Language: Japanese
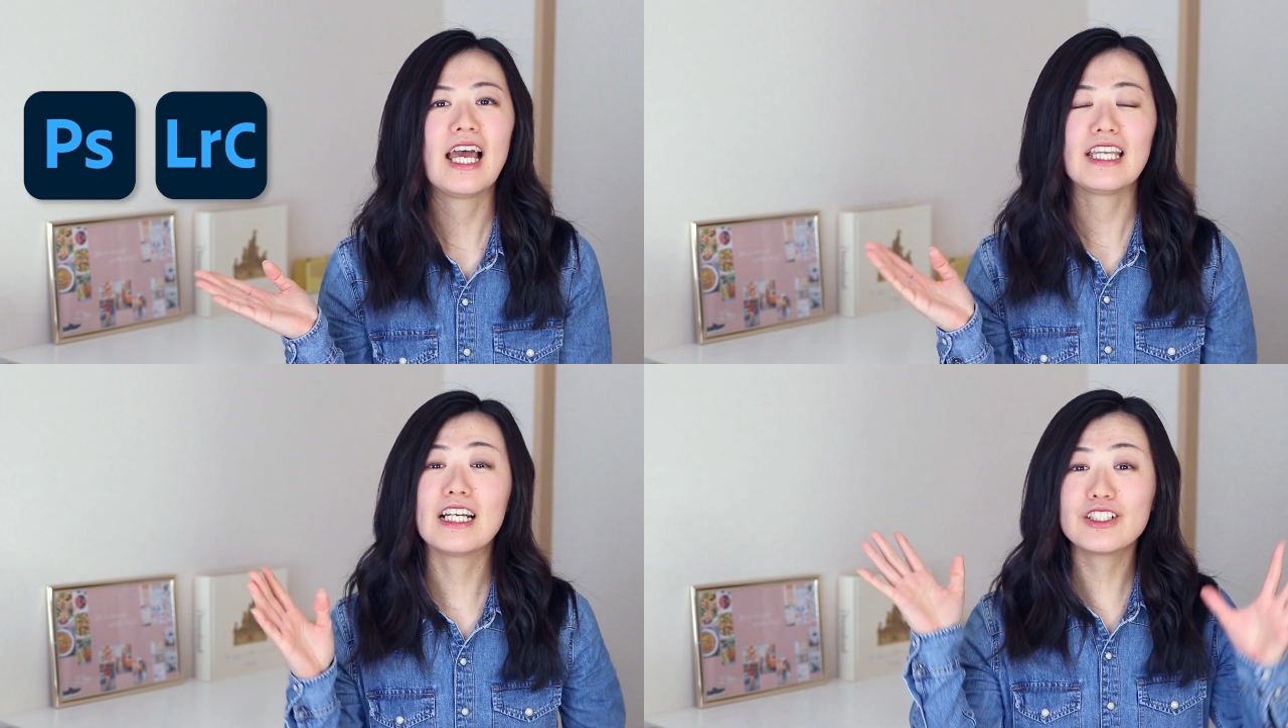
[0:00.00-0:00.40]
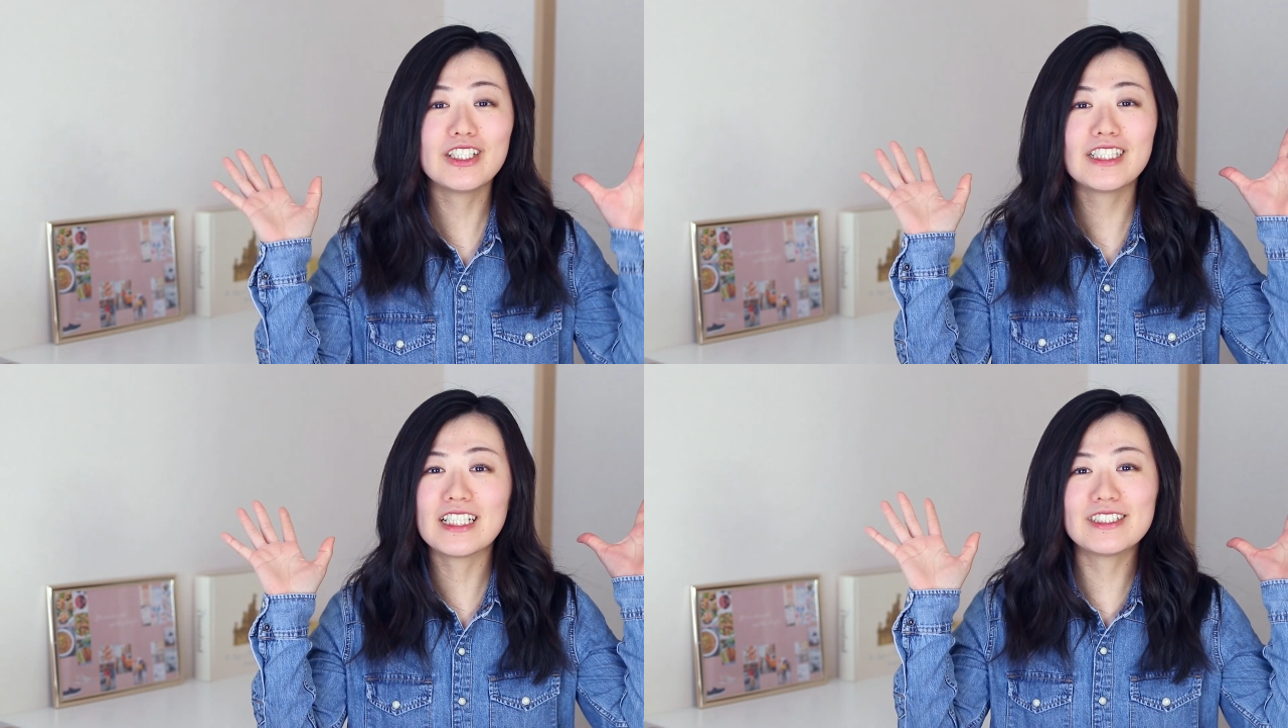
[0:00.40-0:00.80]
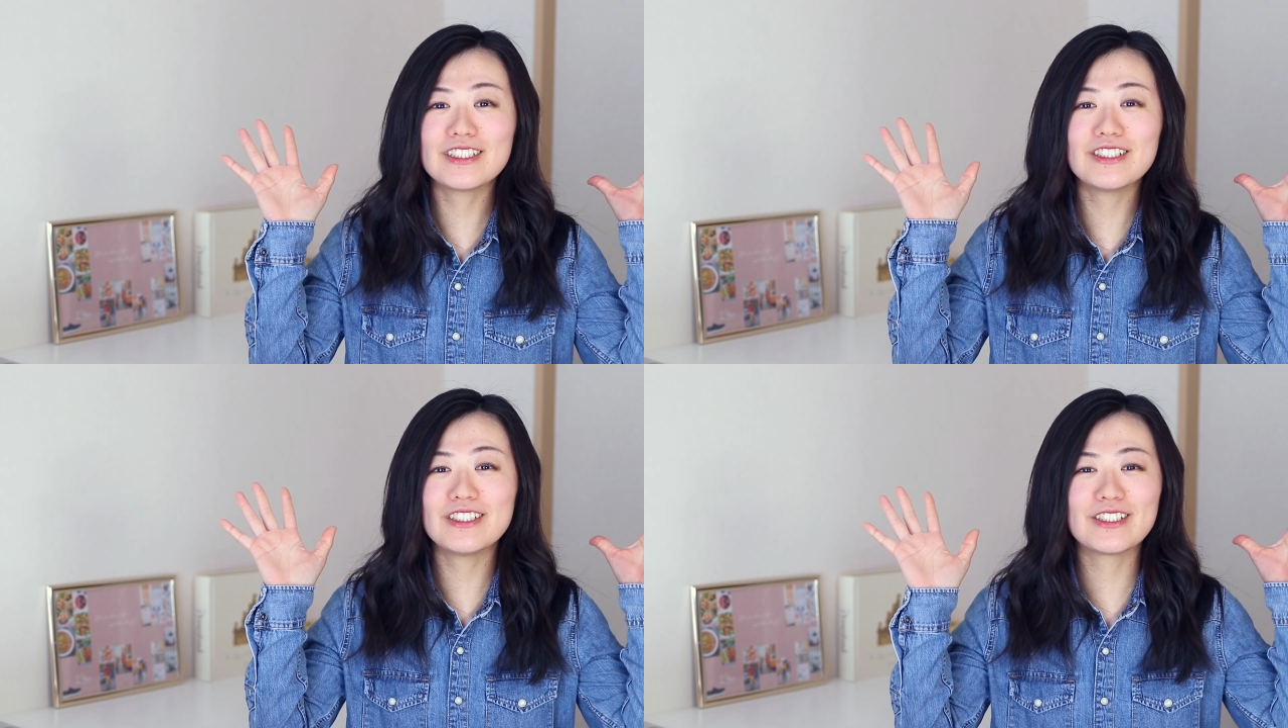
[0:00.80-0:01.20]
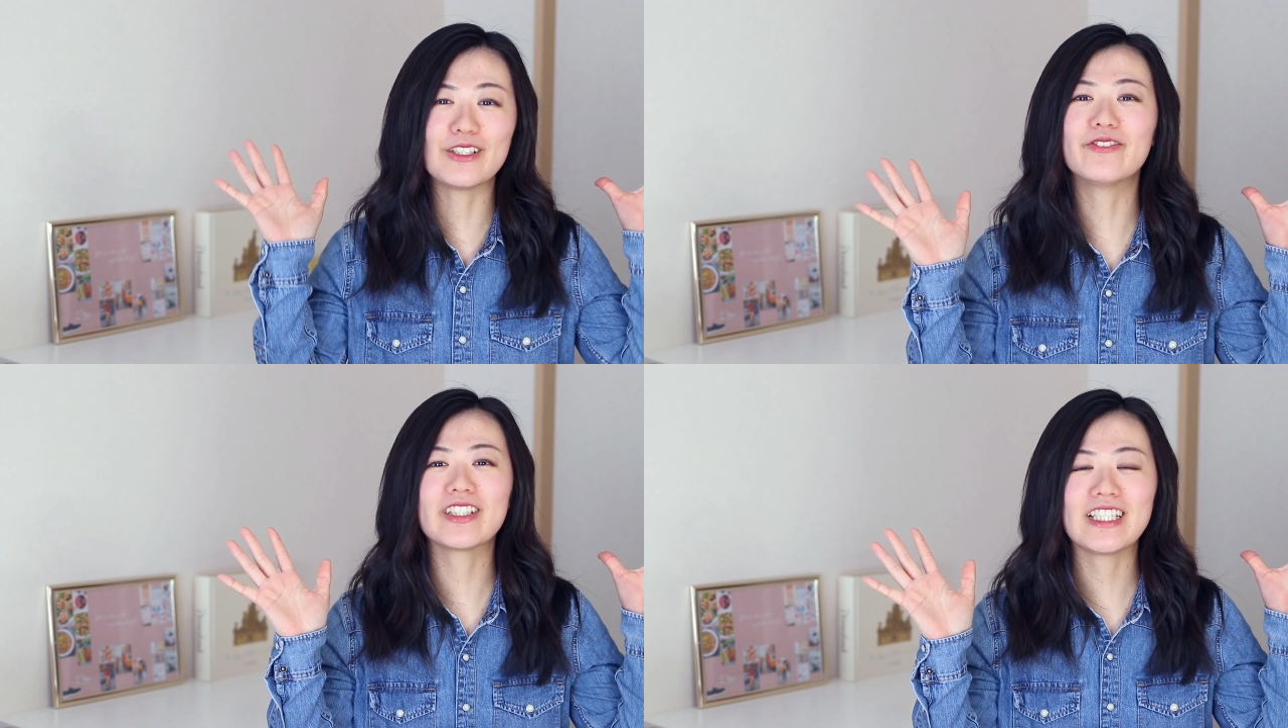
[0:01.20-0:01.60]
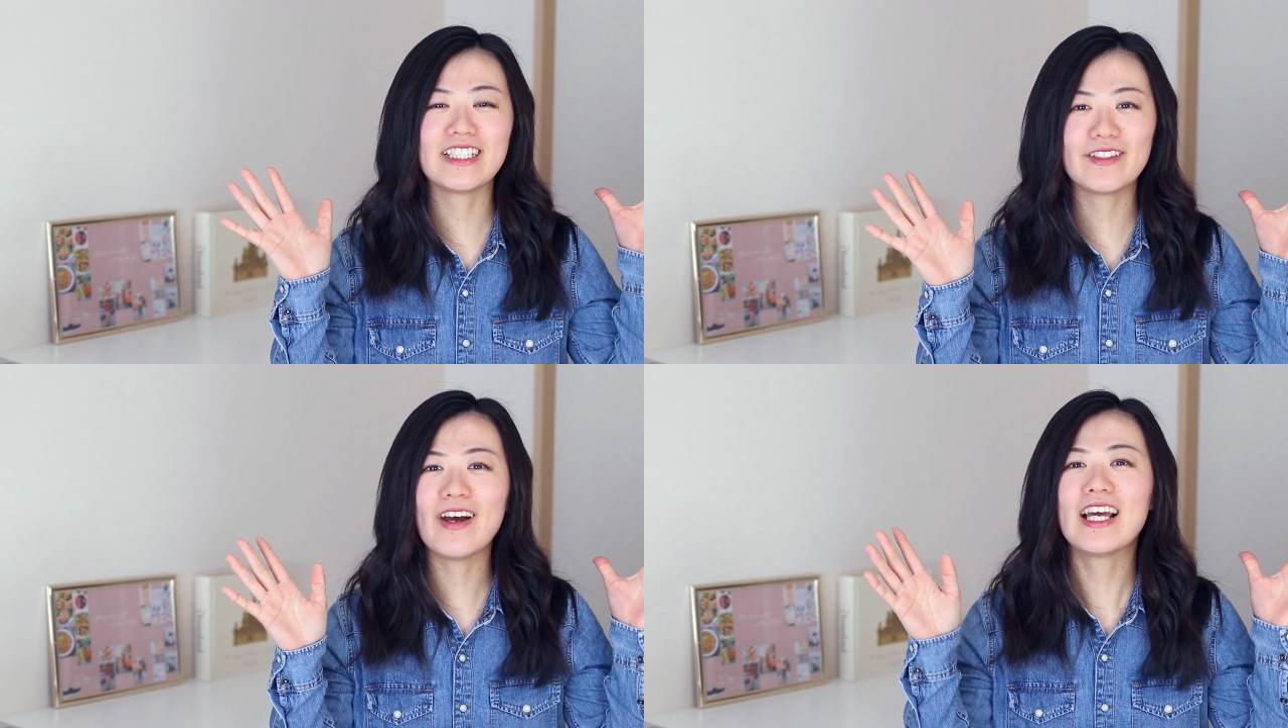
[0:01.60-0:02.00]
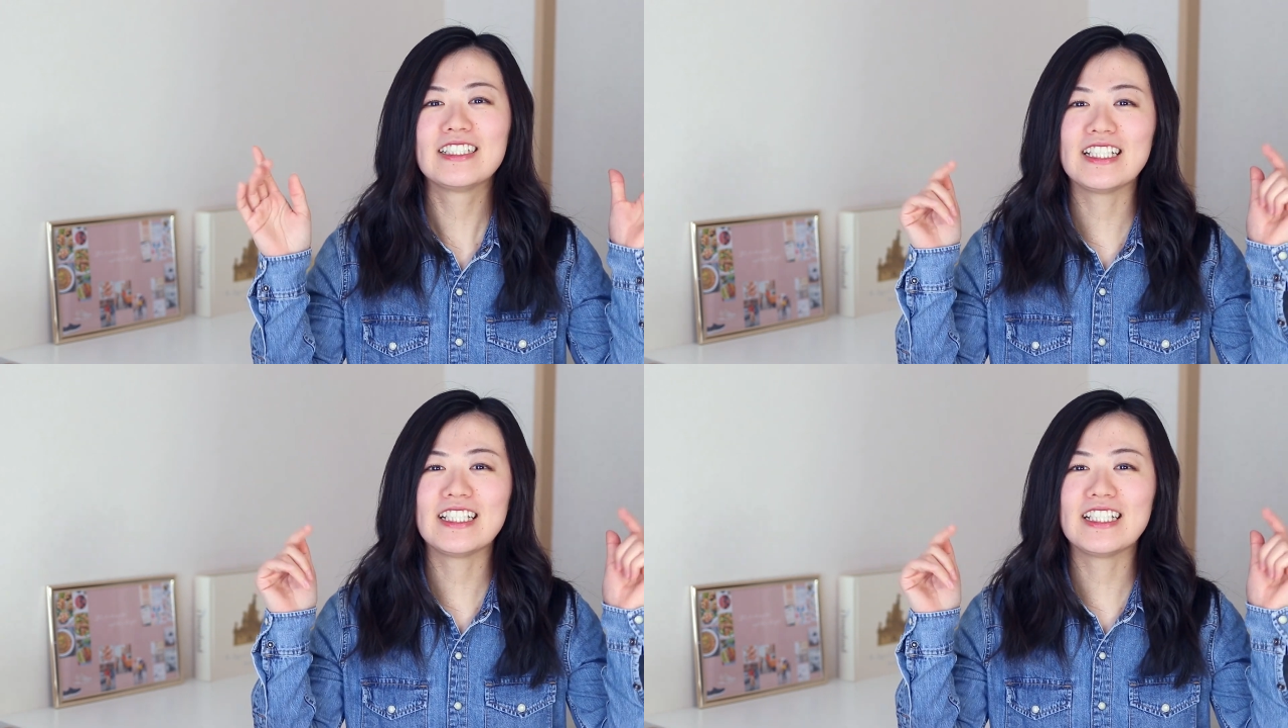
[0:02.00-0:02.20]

役に立つと思った人は